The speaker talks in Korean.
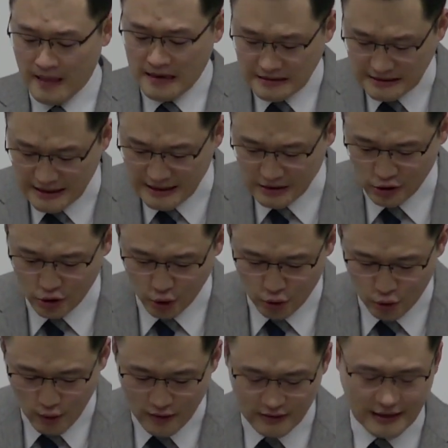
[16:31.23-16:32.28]
그래서
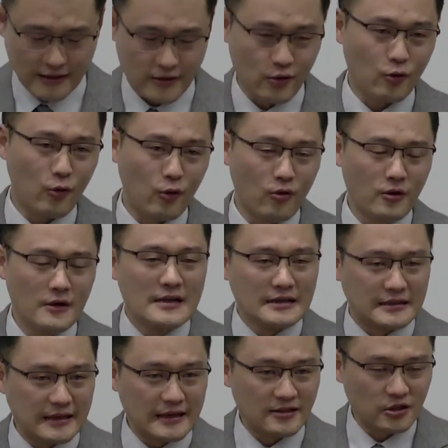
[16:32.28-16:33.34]
전도행을 다녔고
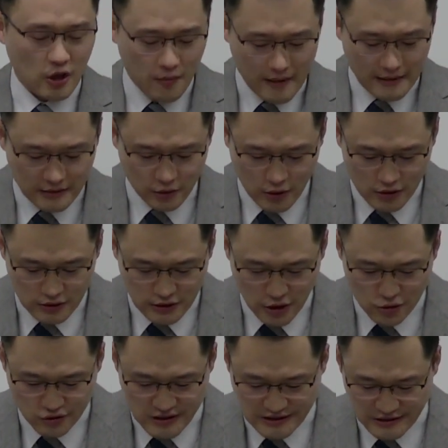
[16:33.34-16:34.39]
그래서 더 많은 교회를 세울
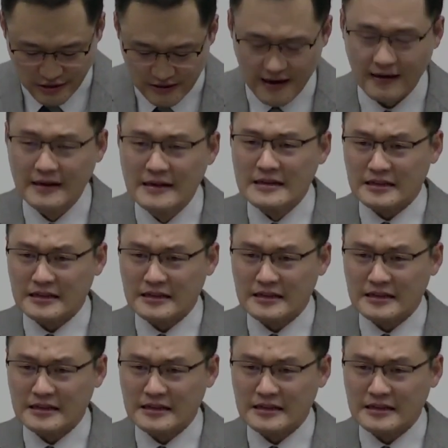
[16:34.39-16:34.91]
수 있었다.